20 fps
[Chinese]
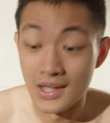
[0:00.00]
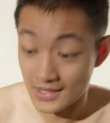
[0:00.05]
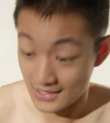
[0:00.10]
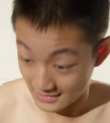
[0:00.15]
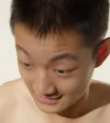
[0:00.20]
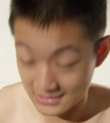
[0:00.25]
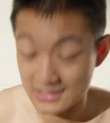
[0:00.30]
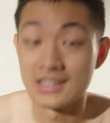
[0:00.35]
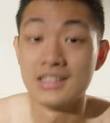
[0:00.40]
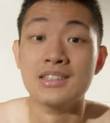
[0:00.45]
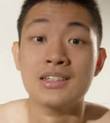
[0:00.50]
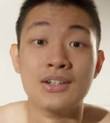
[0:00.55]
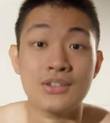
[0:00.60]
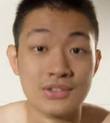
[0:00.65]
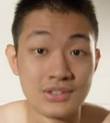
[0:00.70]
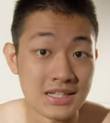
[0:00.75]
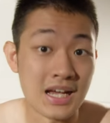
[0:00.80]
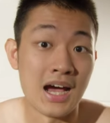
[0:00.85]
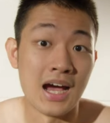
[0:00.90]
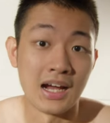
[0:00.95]
热到
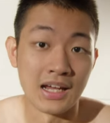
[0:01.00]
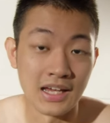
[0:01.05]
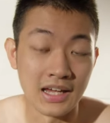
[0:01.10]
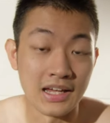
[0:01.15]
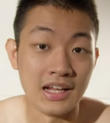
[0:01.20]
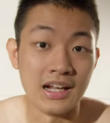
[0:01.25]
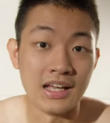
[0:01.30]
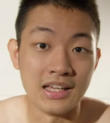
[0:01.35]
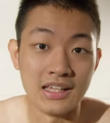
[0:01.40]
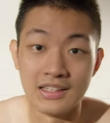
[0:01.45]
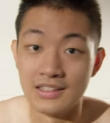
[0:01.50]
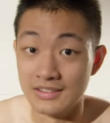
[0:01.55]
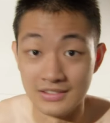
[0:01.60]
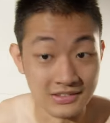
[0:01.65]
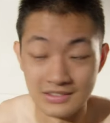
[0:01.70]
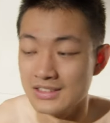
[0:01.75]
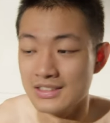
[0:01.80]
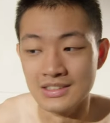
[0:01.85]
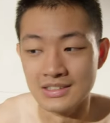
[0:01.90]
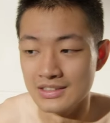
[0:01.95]
炸开来，你
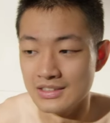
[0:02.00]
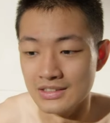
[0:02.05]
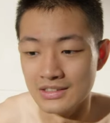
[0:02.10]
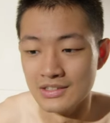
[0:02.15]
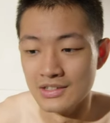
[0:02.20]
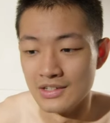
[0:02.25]
这就是。